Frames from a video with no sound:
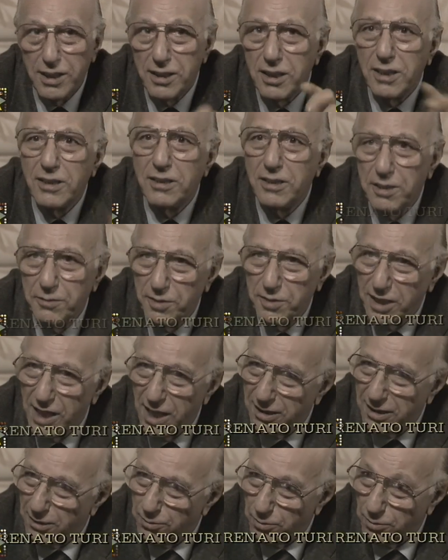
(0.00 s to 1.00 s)

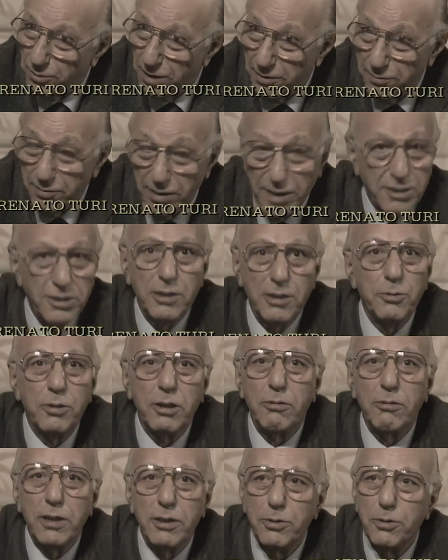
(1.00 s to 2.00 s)
identificata con quella faccia.
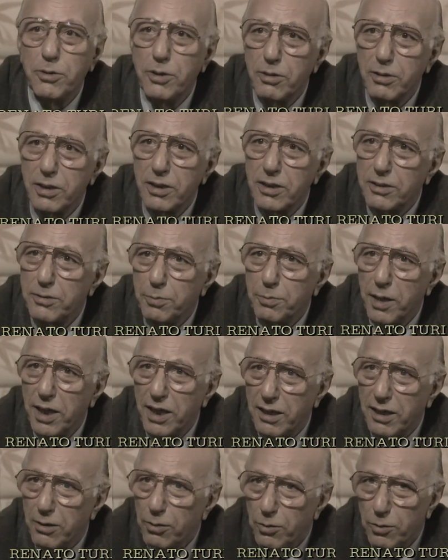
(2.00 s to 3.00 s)
Allora quando io adesso
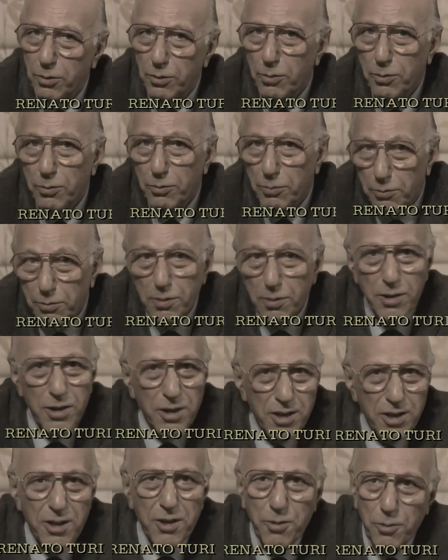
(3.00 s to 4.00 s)
parlo o
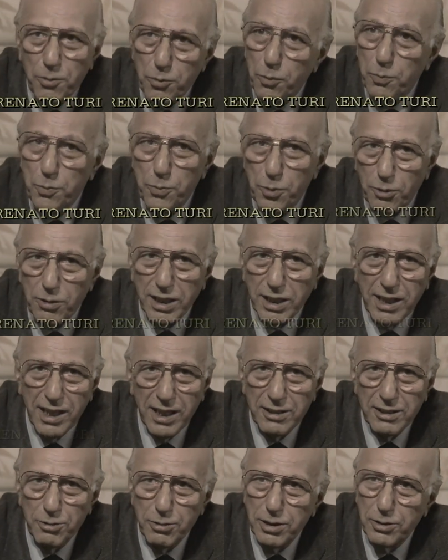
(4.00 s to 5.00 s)
doppio
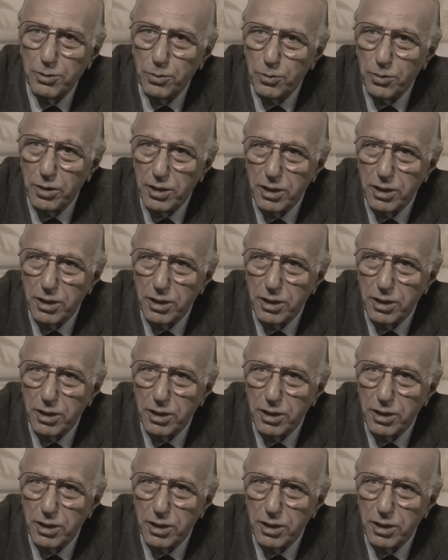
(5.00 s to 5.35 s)
qualche altro attore,